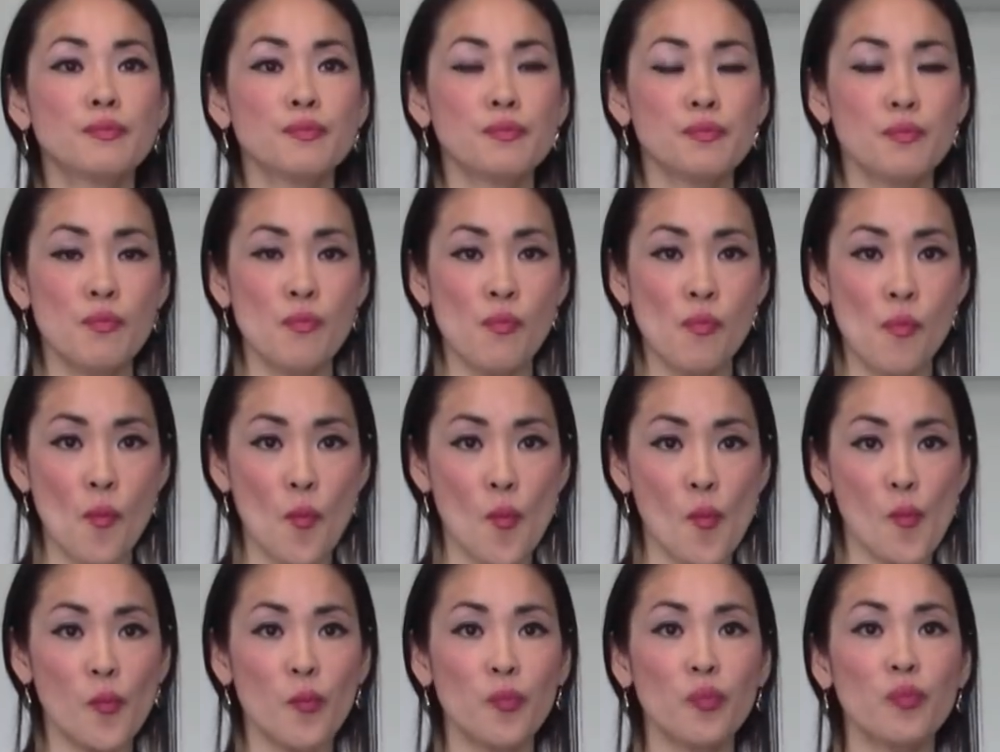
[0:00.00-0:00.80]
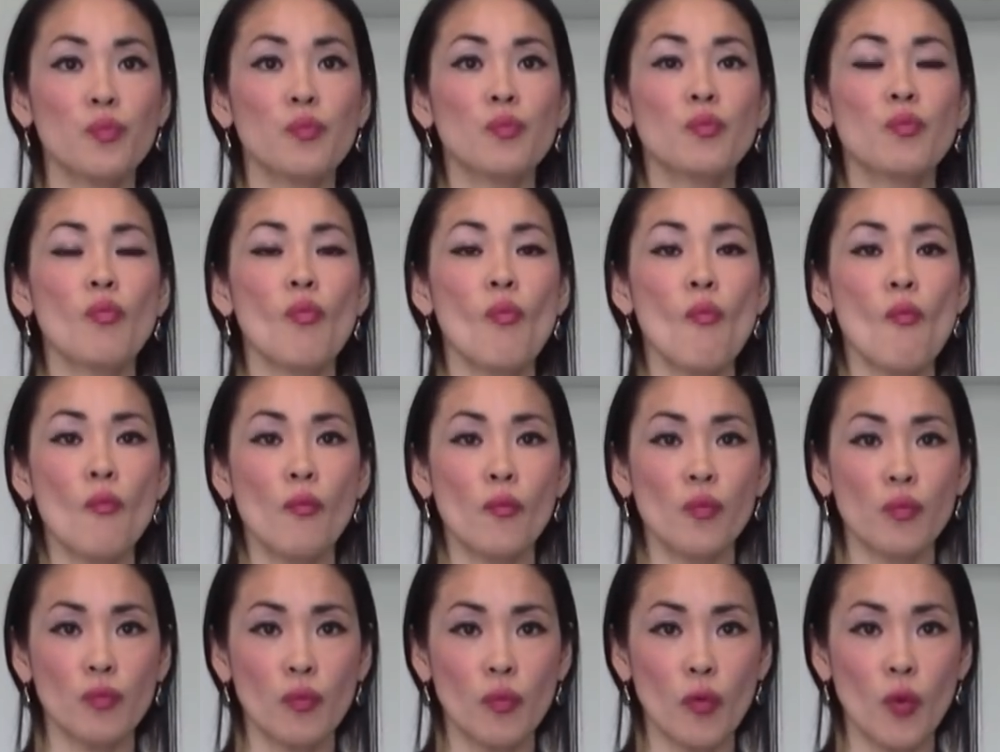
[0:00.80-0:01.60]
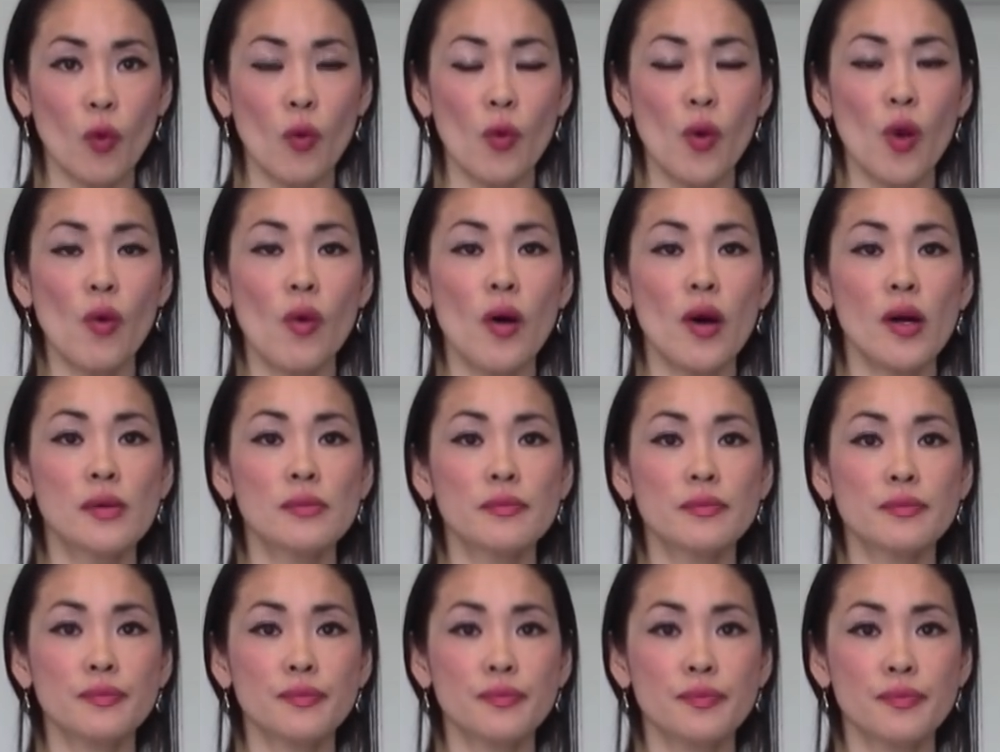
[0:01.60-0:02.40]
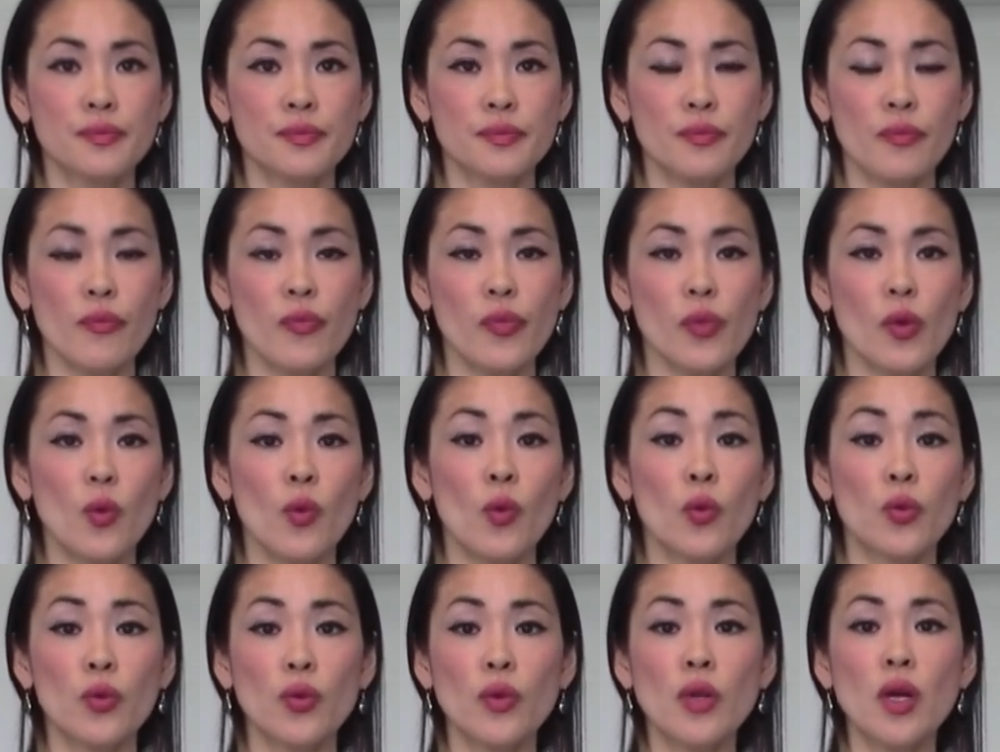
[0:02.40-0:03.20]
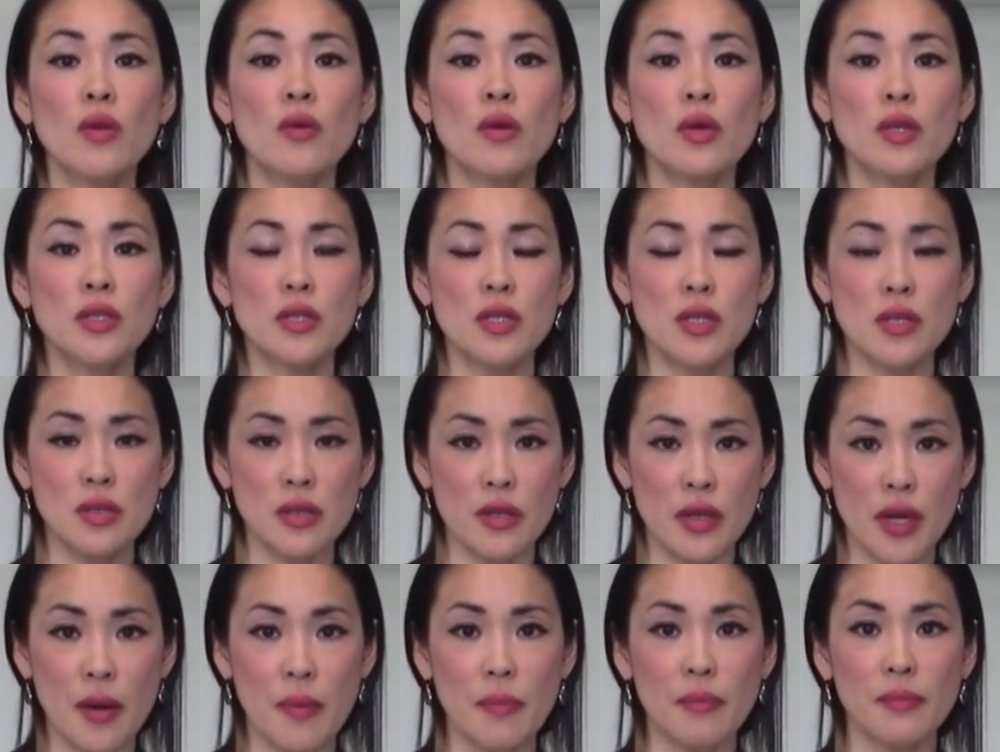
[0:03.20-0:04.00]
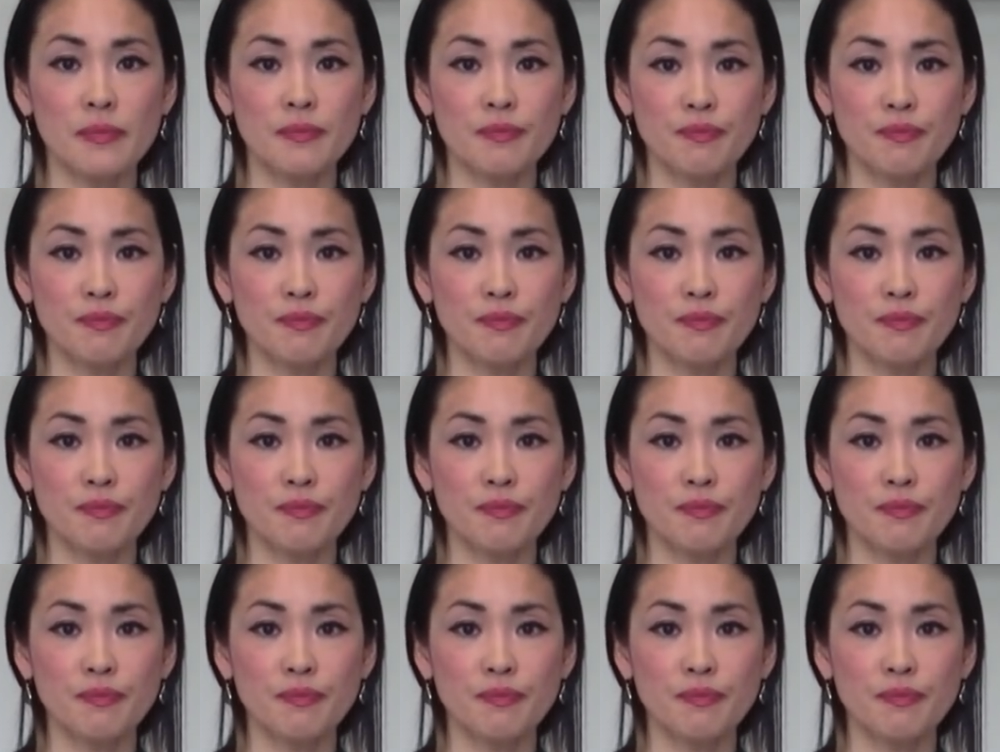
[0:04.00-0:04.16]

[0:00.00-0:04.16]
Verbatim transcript: うん。これは大人の味ですね。